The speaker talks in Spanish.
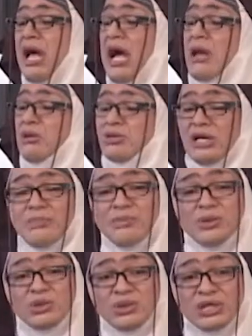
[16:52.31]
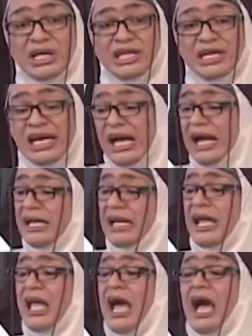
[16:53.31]
a los del mocho
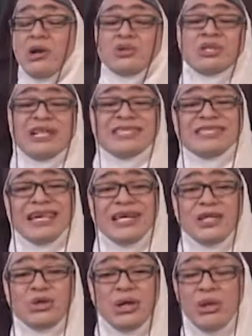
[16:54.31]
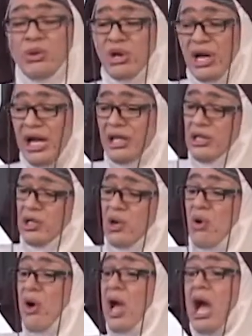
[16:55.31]
radical, a los del centro
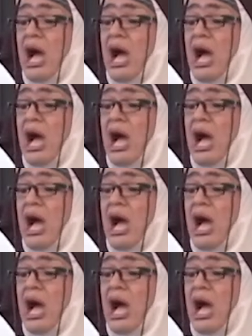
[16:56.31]
democrático,